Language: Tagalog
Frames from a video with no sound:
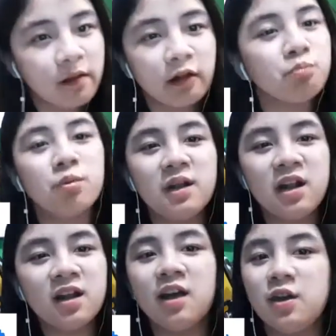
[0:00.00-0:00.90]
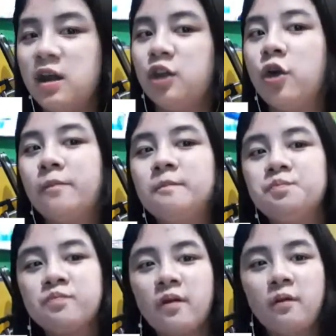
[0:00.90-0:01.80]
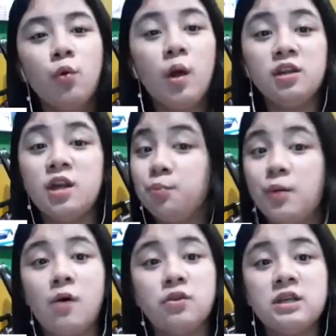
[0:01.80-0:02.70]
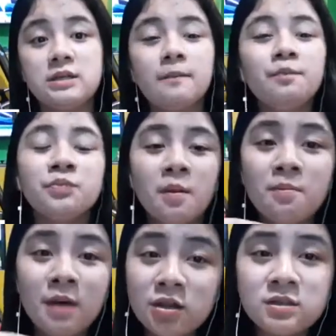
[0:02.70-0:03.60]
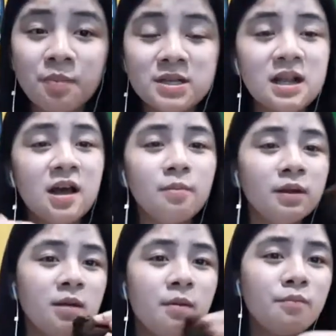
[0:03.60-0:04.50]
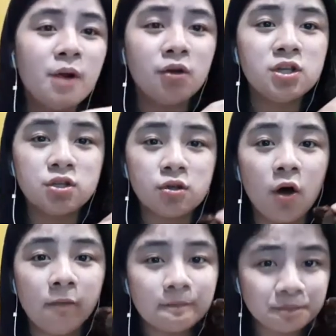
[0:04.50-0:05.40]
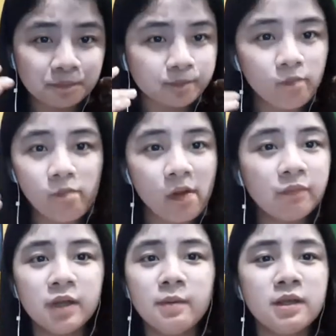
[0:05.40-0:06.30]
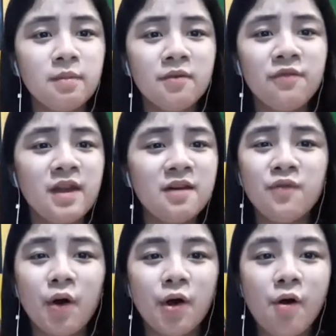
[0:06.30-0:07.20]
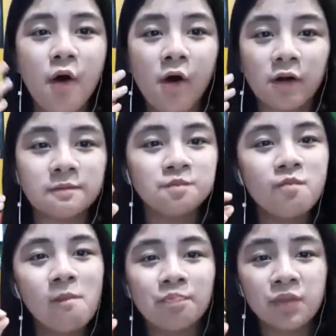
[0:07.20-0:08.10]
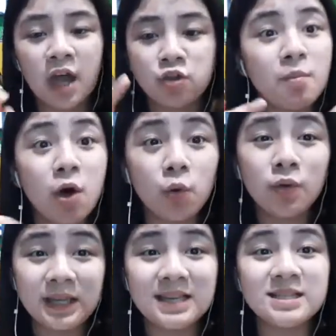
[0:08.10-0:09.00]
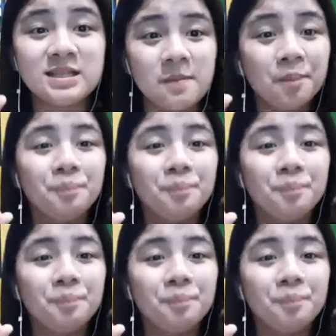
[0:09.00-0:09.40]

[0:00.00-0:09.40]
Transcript: at bumili na kayo nito. Walnut brownies. Meron pa silang iba't ibang brownies doon. Iba't ibang flavor or kahit yung mga cookies,